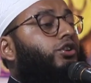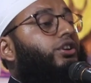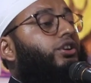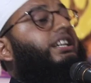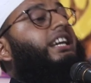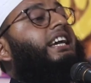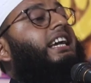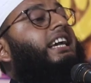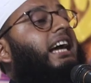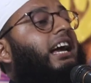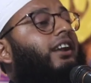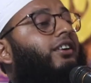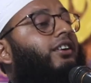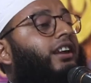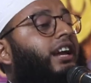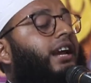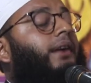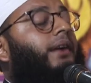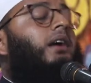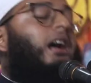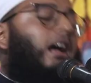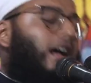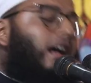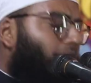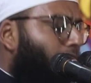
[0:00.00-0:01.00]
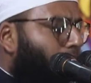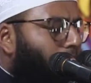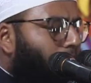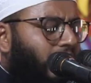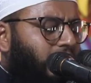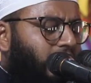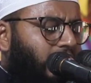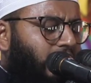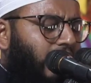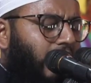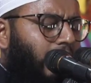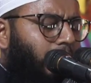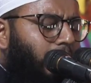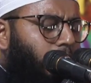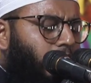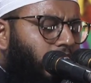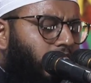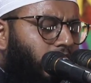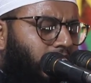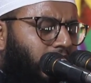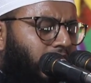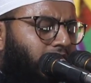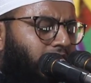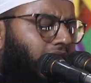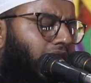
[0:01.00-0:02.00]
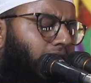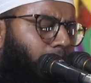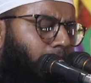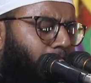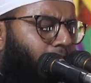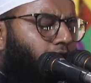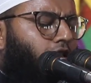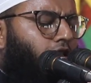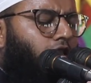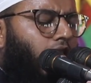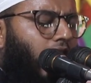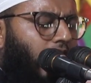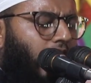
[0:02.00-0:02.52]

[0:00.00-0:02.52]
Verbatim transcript: কি কারণে বান্দা বলতে থাকবে গো